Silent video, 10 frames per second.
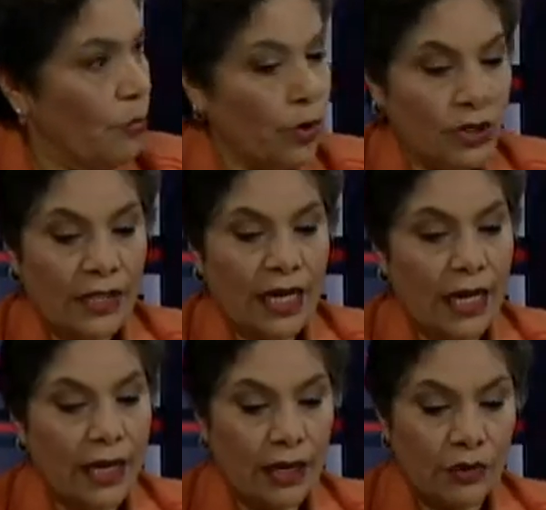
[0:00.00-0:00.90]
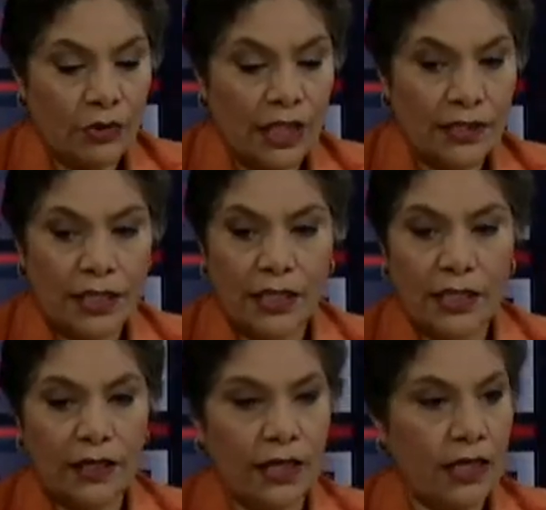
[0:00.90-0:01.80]
por sacar una
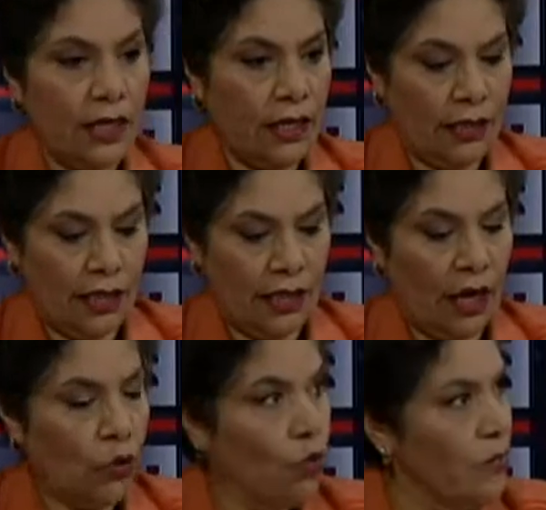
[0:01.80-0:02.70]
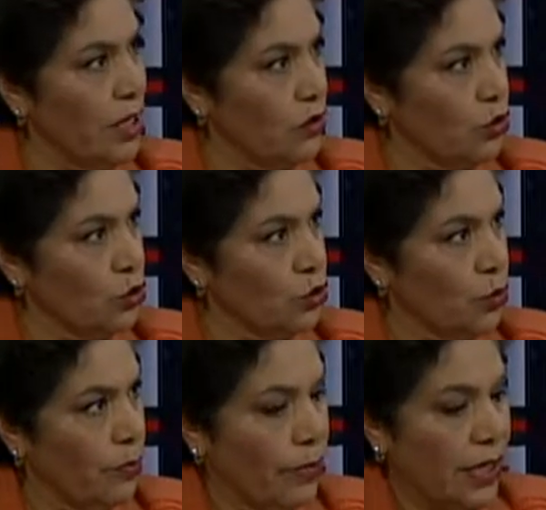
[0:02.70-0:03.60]
serie de,
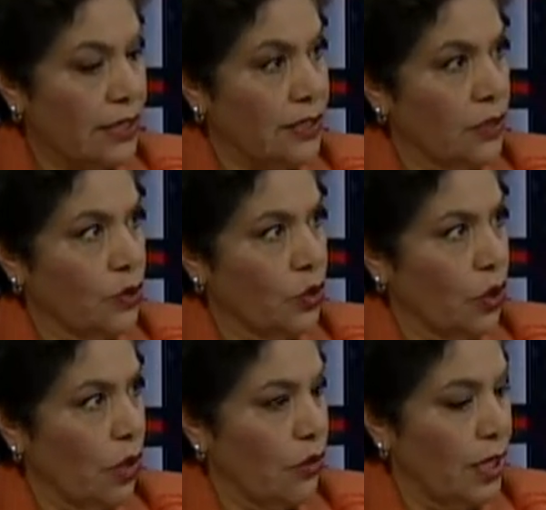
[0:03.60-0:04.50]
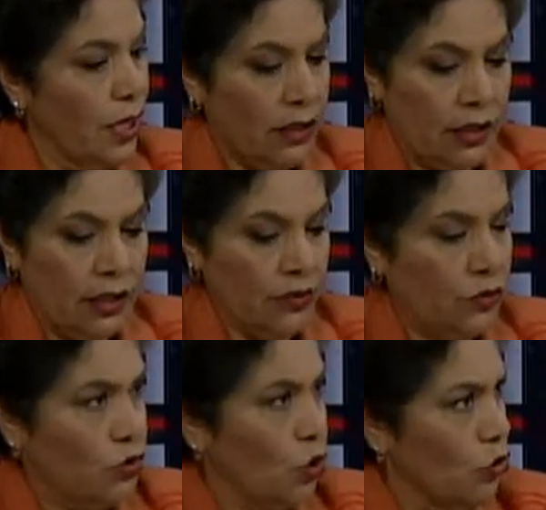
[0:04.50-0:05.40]
argumentos para decir, bueno, ahora eh,
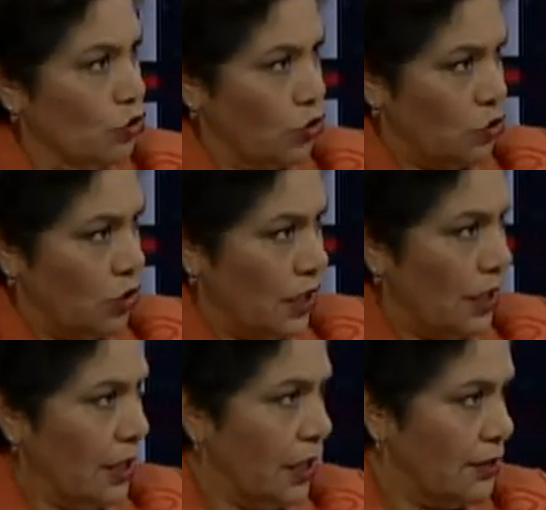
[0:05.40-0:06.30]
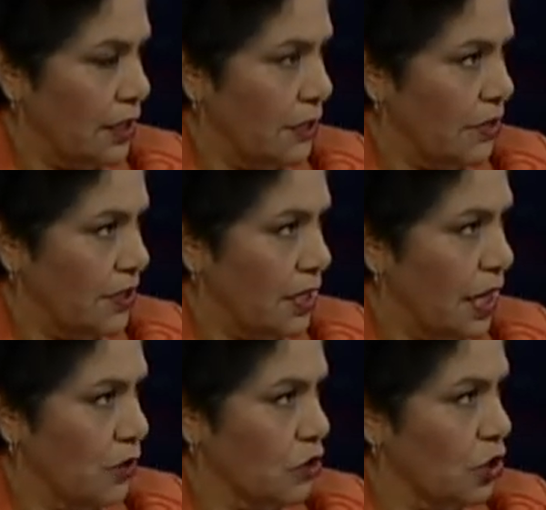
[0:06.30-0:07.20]
todos tienen que ser
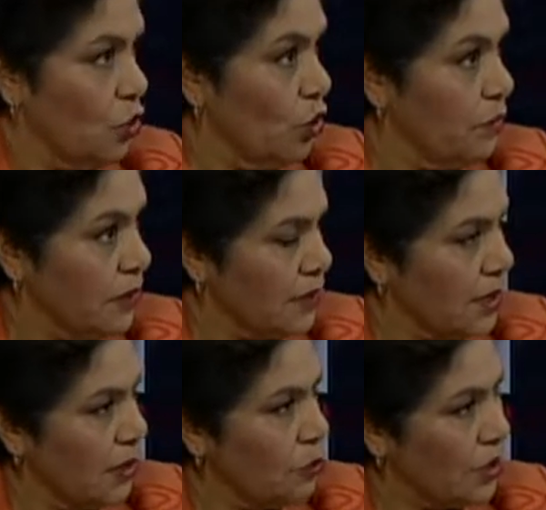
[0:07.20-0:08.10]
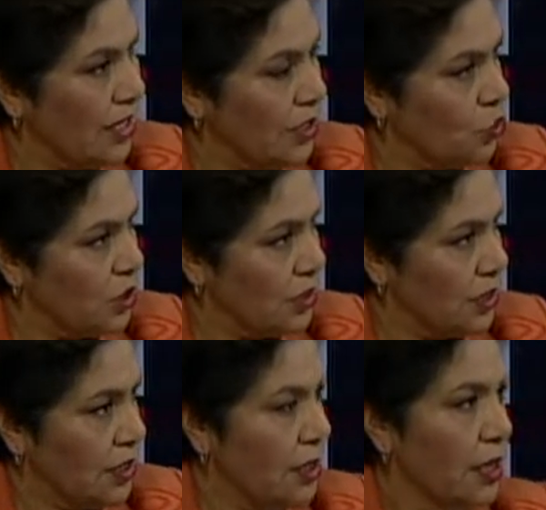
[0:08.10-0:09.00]
investigados y no investigamos el hecho en
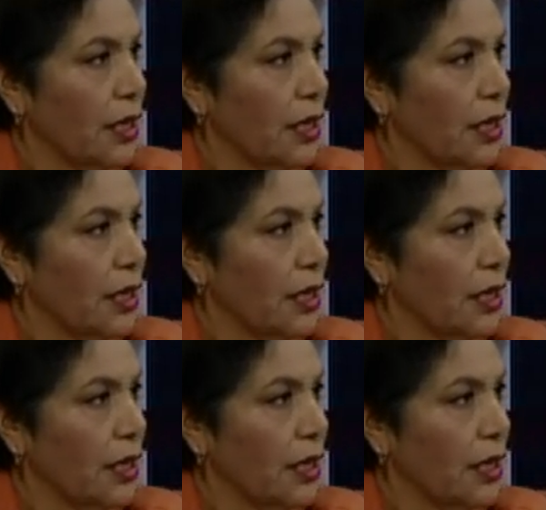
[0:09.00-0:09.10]
sí.